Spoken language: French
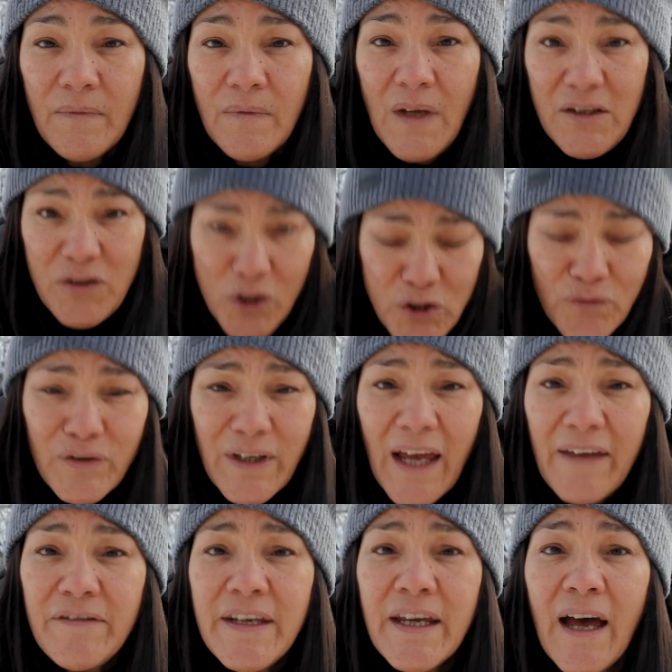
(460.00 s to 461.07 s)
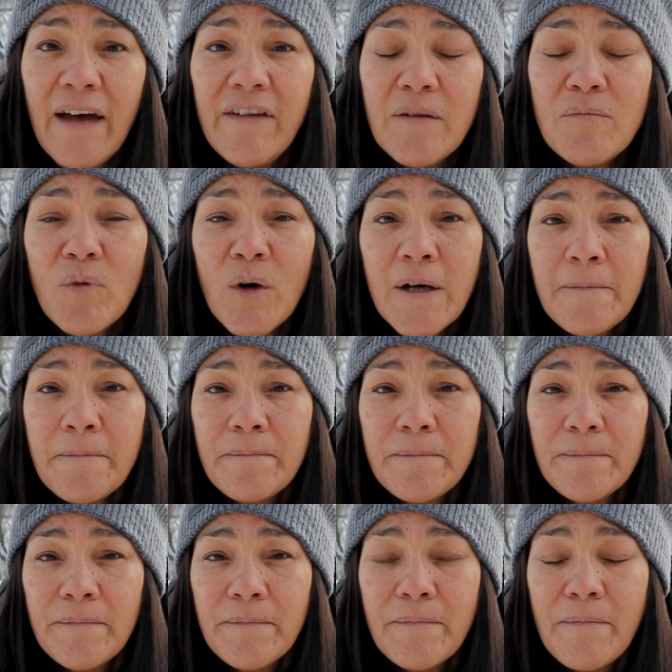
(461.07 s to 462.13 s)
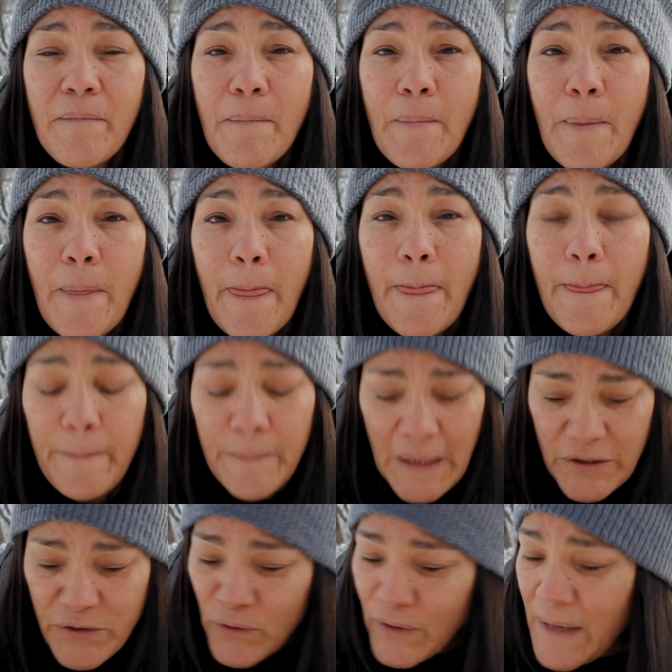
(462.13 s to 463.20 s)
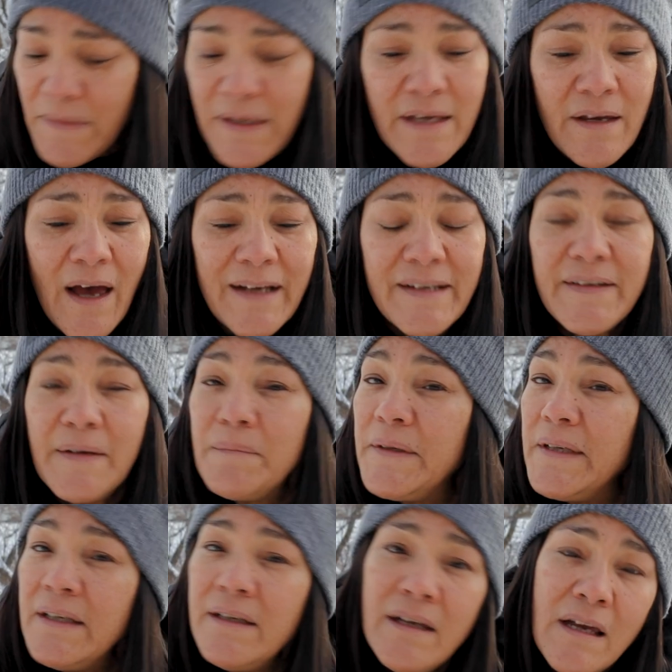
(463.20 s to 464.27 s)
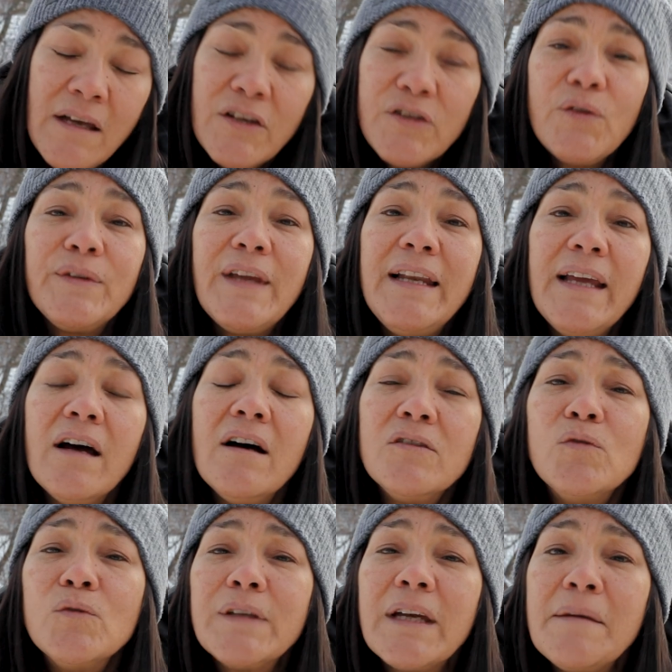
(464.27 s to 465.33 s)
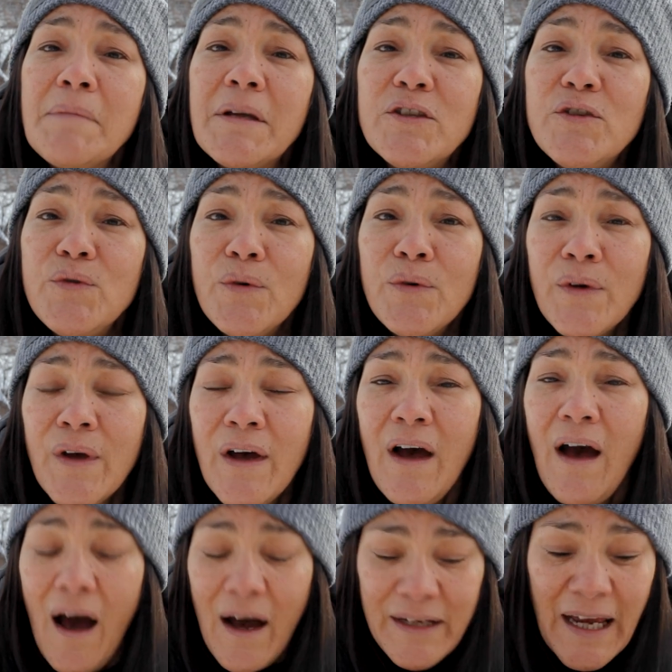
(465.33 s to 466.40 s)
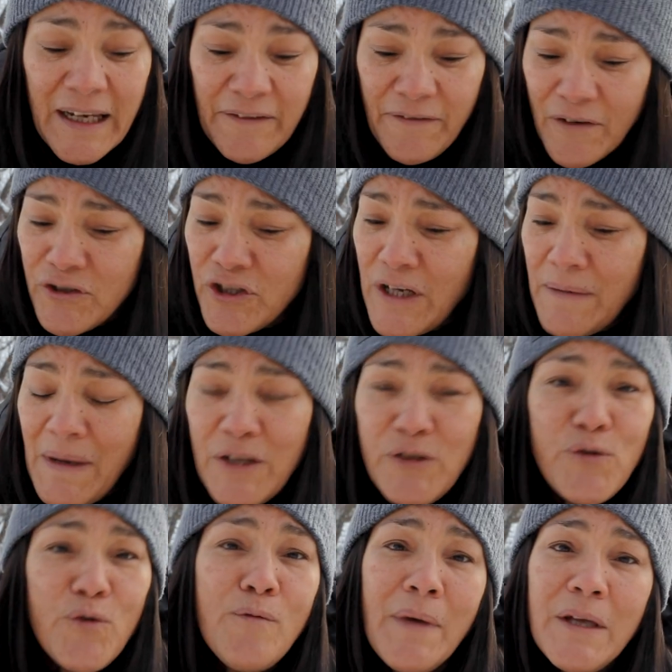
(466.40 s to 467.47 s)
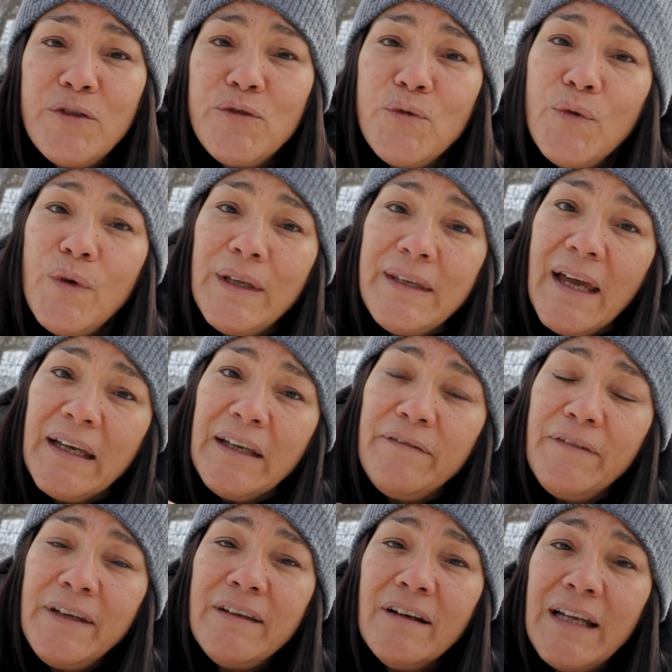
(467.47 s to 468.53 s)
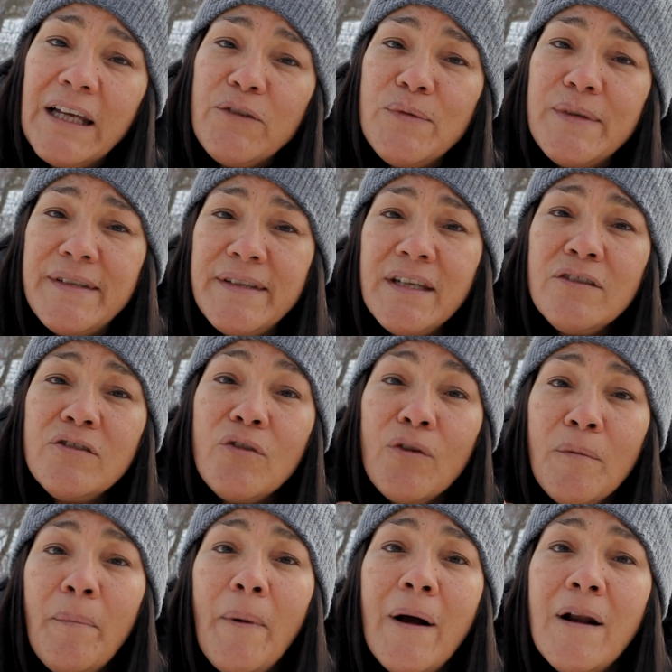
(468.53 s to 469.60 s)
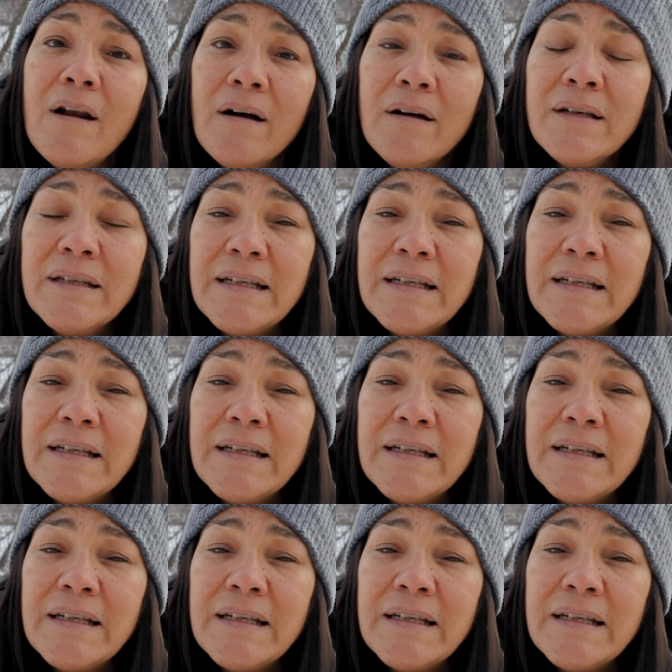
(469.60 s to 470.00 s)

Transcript: Est-ce que tu voudrais venir avec moi? Son ami a accepté, sont allés rencontrer Mathieu. En arrivant chez Mathieu, Mathieu est arrivé dans la cuisine d'un pas lent,